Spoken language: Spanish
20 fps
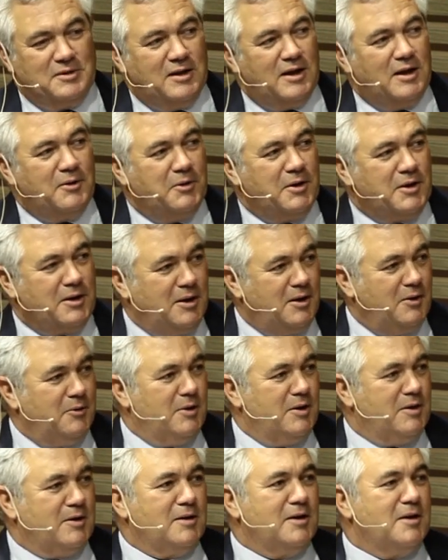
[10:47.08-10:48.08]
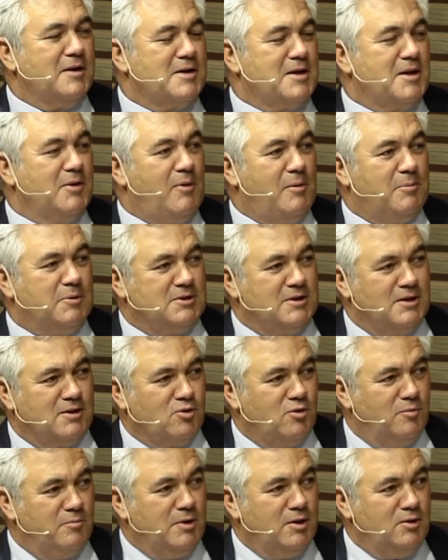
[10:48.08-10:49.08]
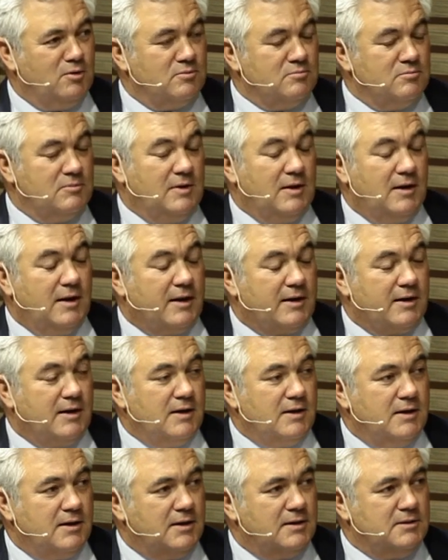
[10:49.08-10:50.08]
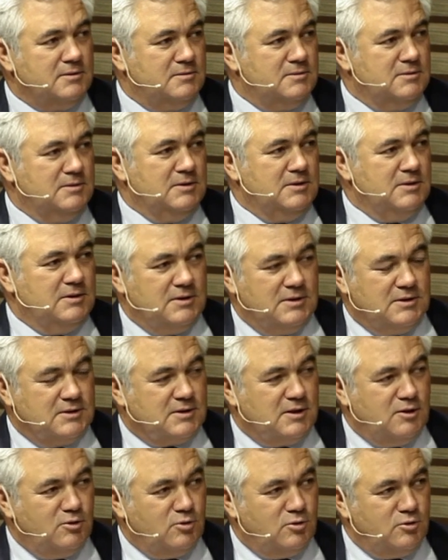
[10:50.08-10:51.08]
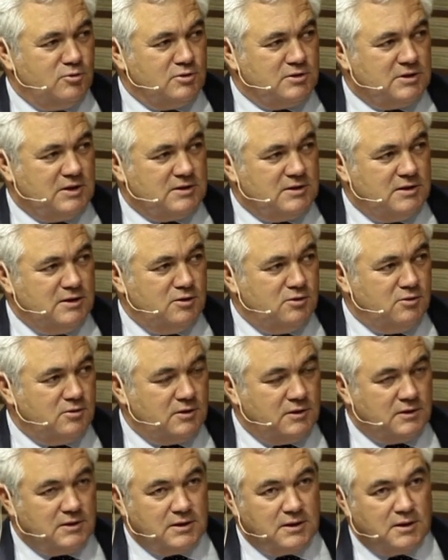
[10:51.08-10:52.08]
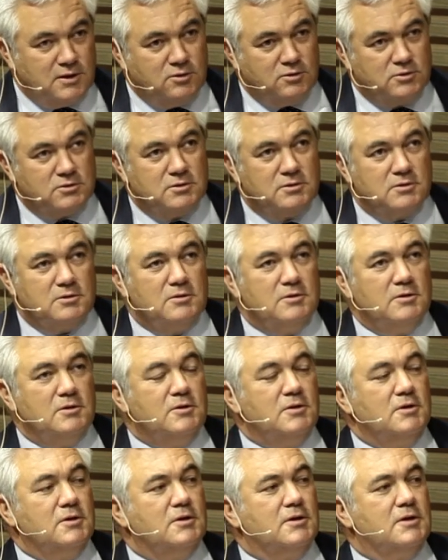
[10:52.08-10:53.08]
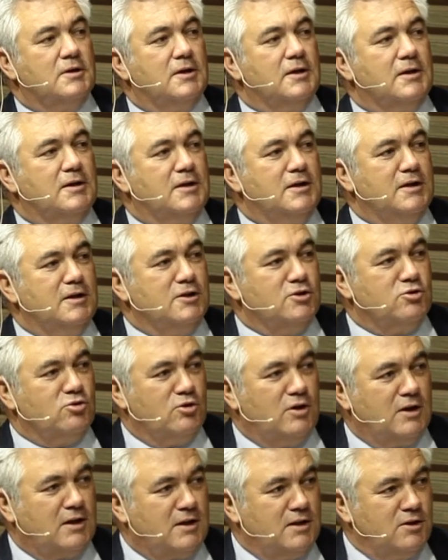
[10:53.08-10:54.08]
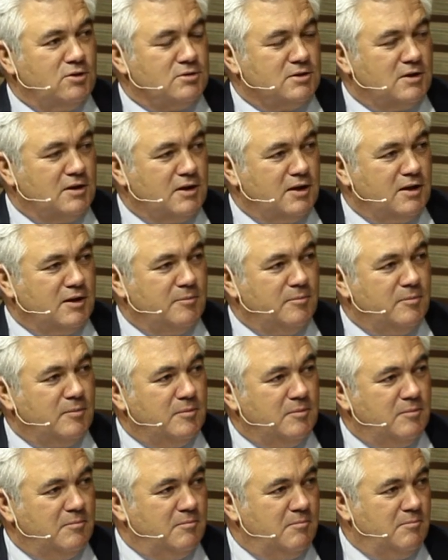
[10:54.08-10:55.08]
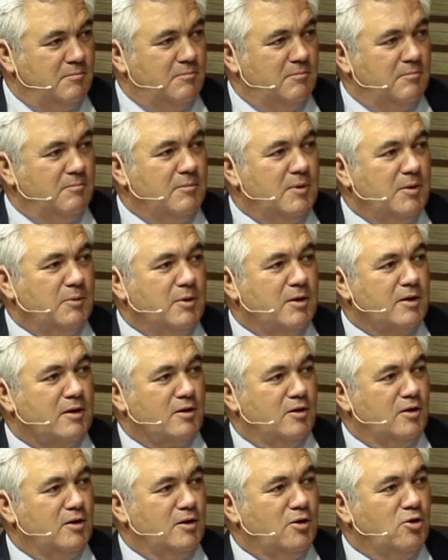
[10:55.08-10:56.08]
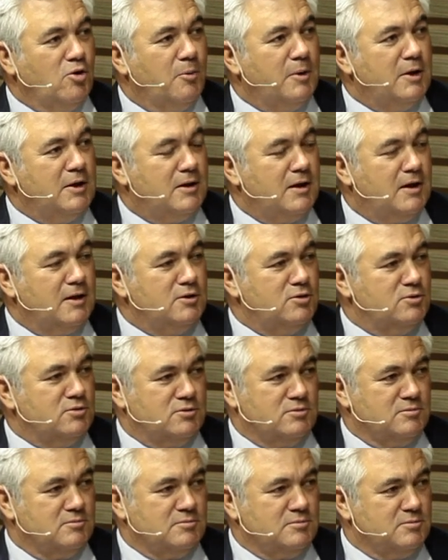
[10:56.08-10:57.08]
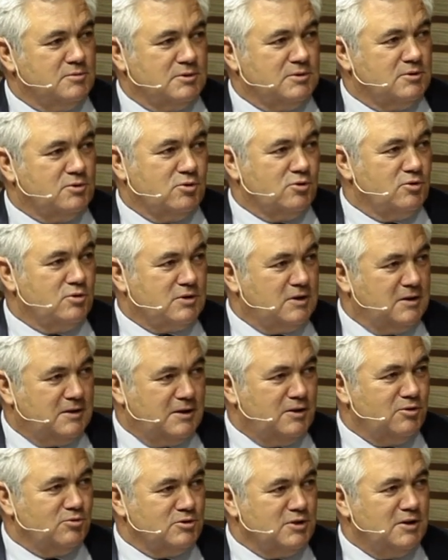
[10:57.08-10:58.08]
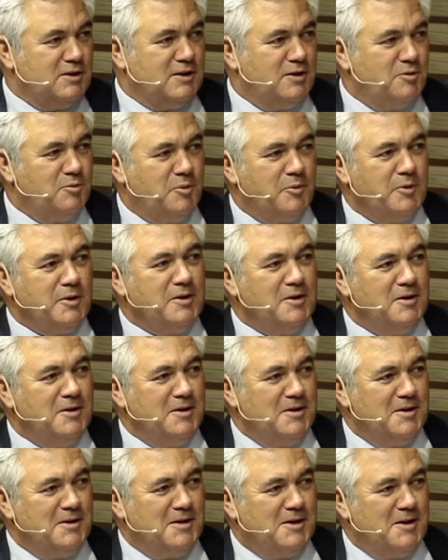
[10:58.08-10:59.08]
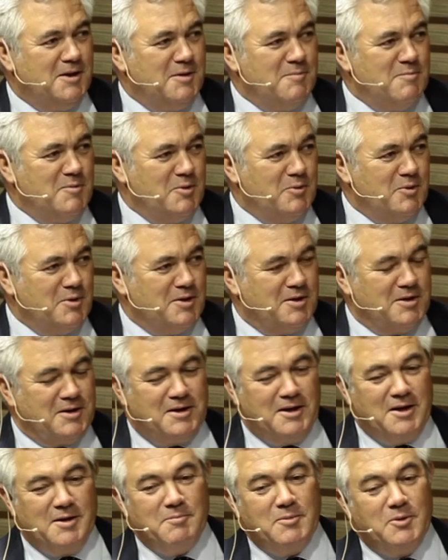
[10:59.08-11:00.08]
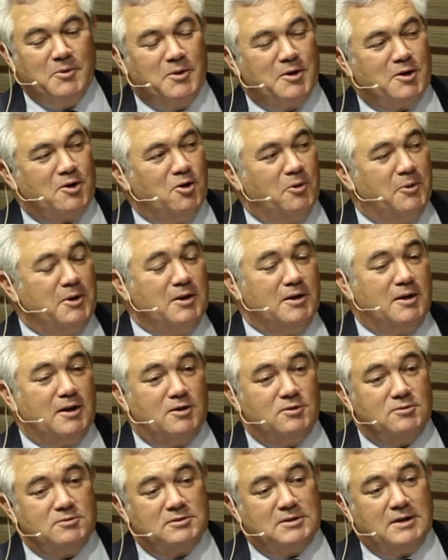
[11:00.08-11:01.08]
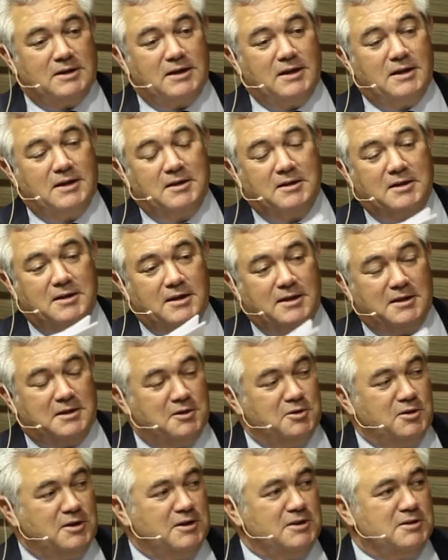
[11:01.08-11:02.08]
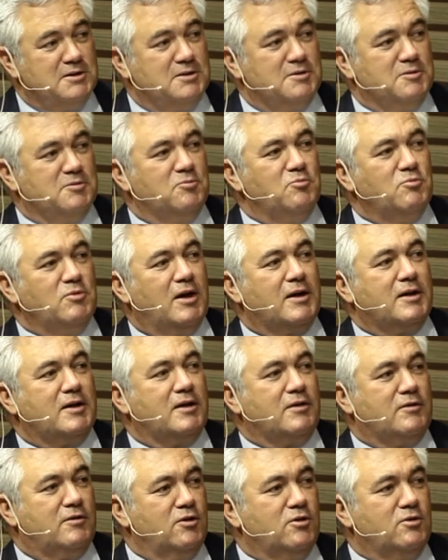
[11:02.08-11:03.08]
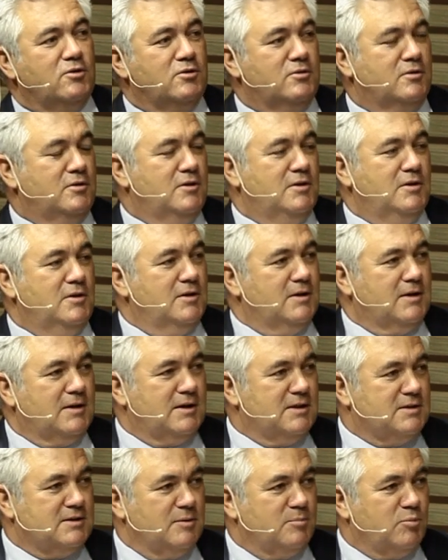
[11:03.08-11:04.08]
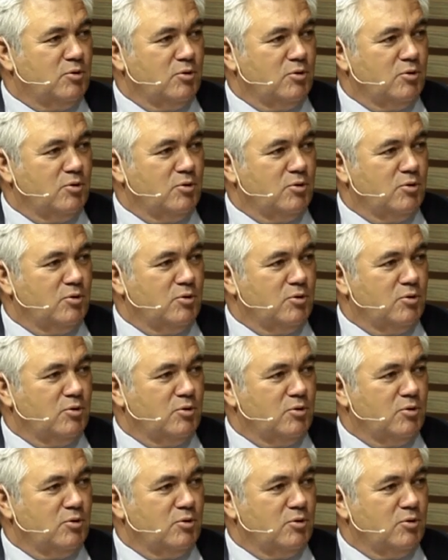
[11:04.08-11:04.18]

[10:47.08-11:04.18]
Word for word: a, ver, a ver qué va a pasar conmigo. La realidad es que luego no es así, ¿no? Dicen que los que quienes son aquellos que quieren vivir 90 eh, años, pues todos los que tienen 89 quieren vivir, quieren vivir 90, ¿no? O sea, que, que es una reacción que se